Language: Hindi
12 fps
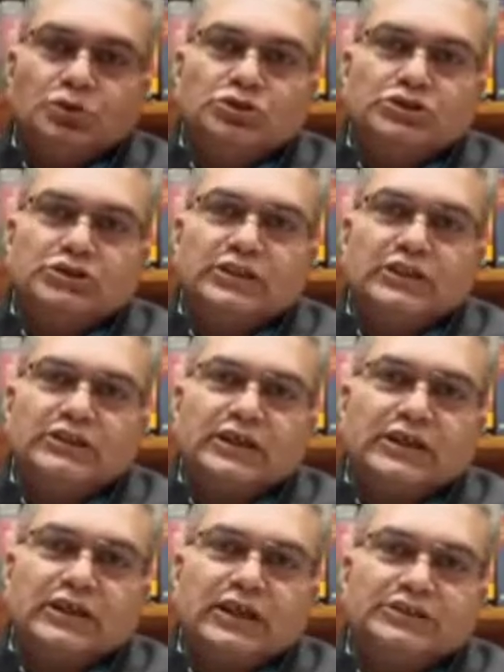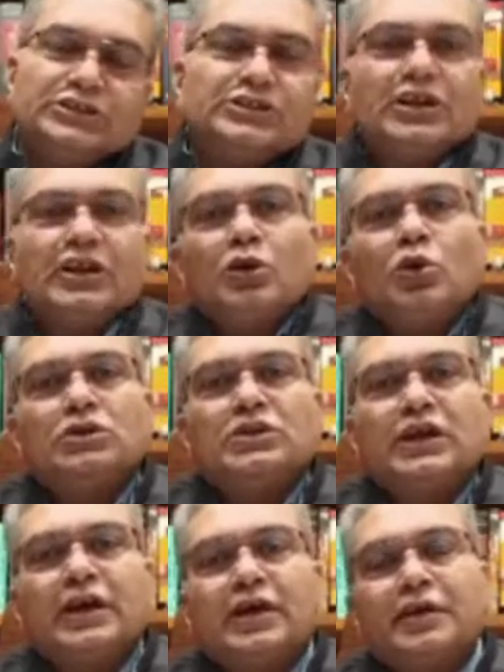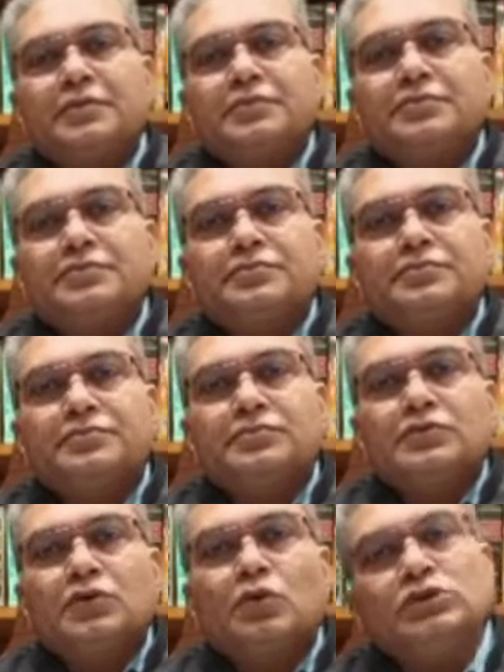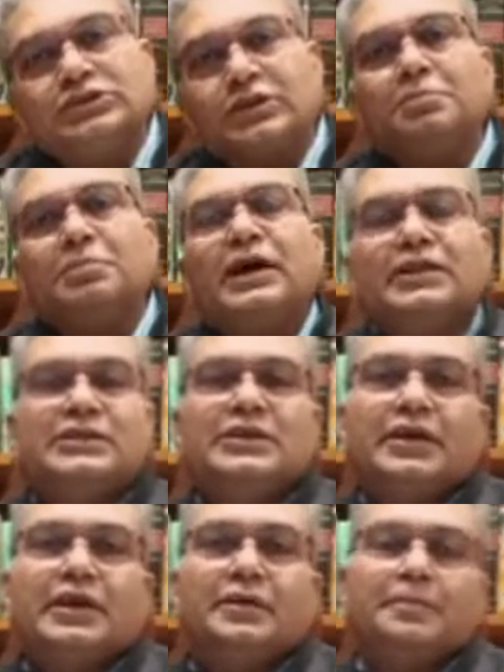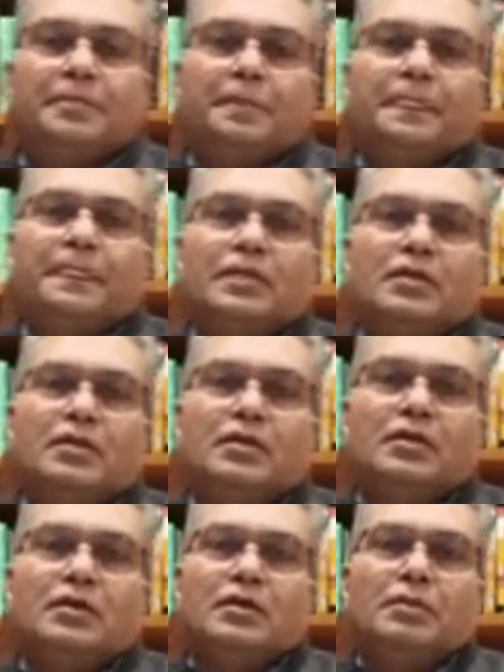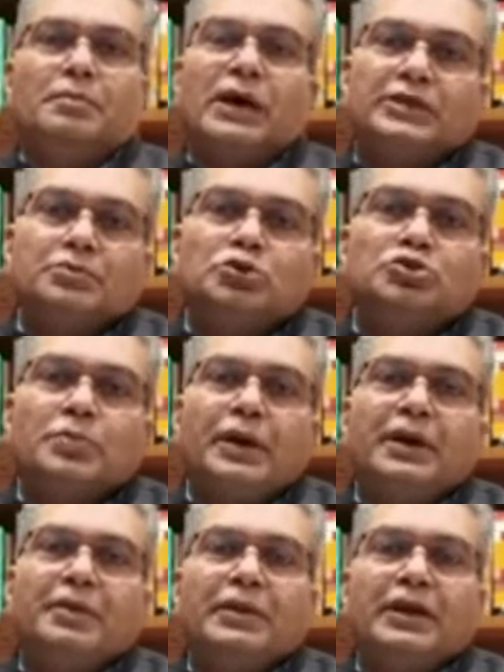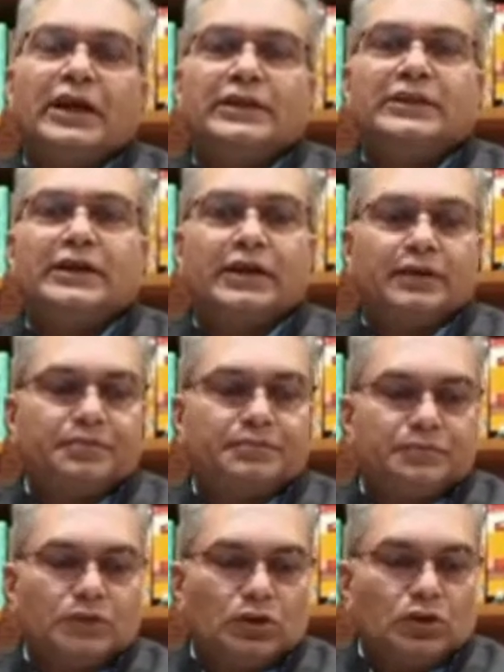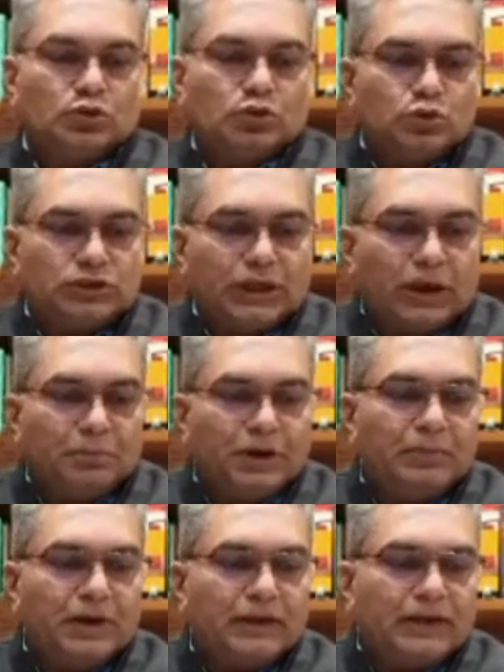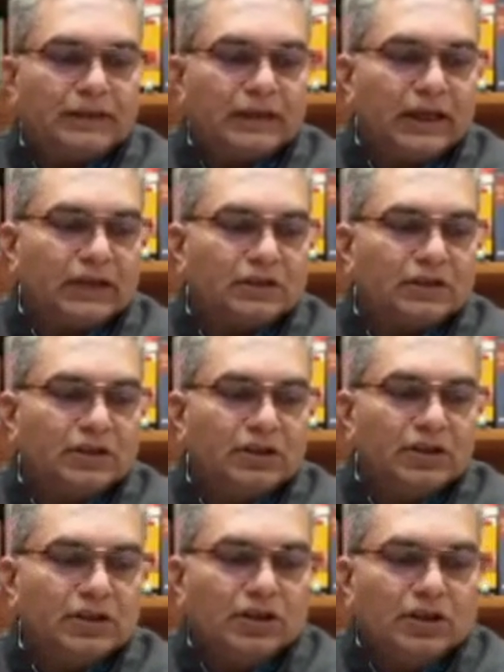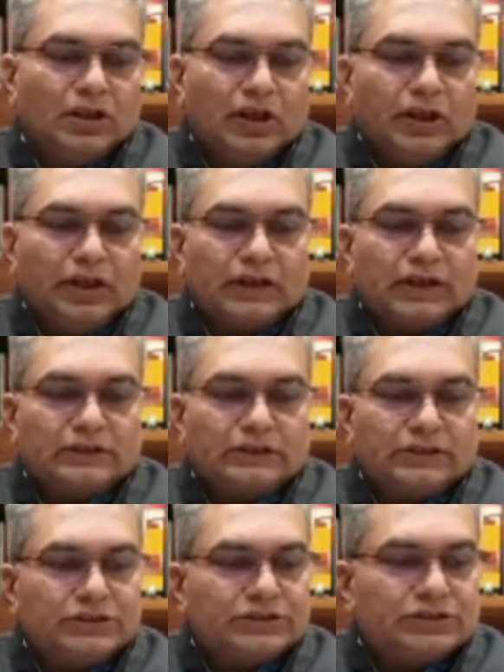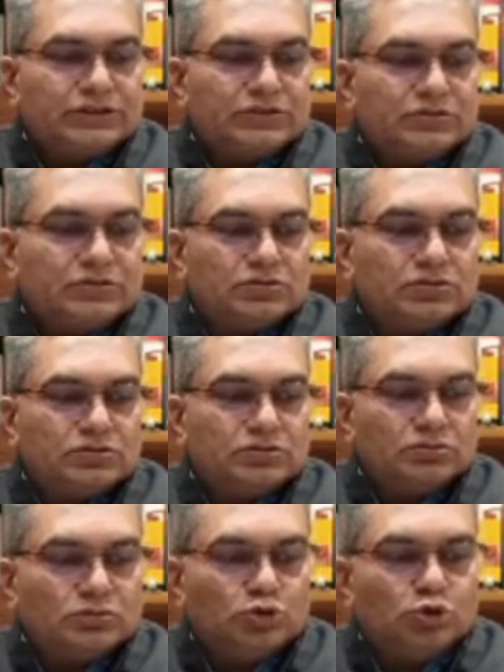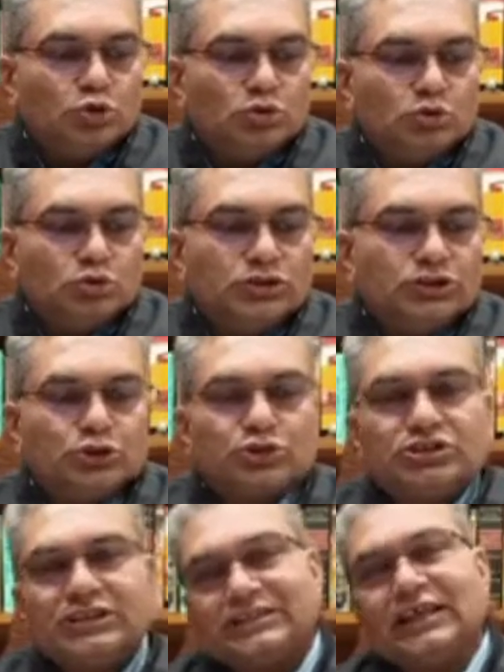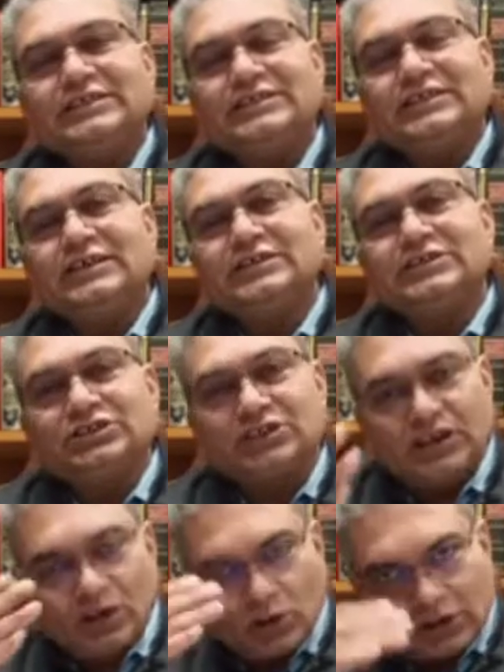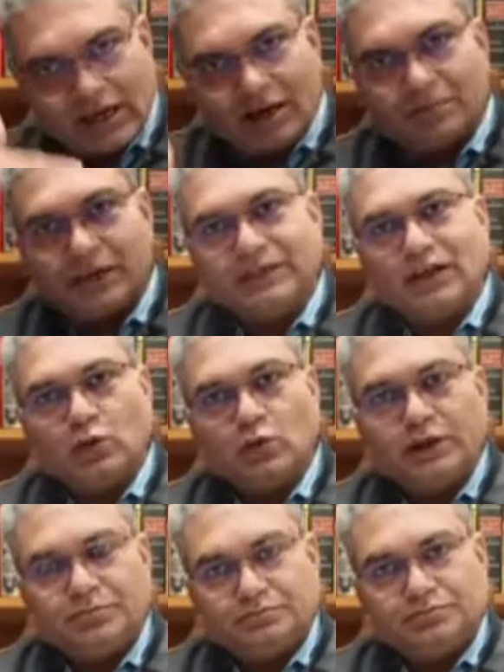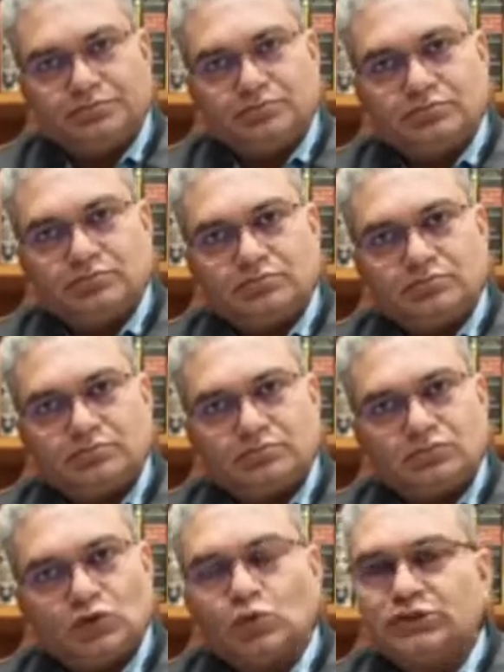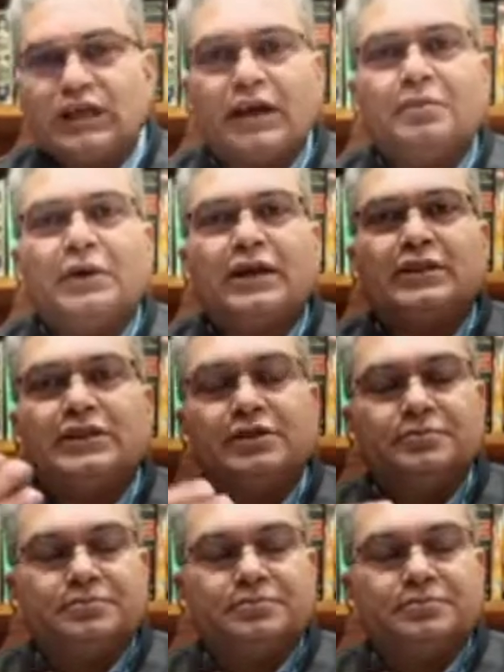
उस दिन तक के जितने लोग थे वो सब भारतीय रहे बाद में उसमें अमेंडमेंट आते गए तो उस अमेंडमेंट के तहत 31 जून उन्नीस तक जितने लोग यहां पैदा हुए वो सारे भारतीय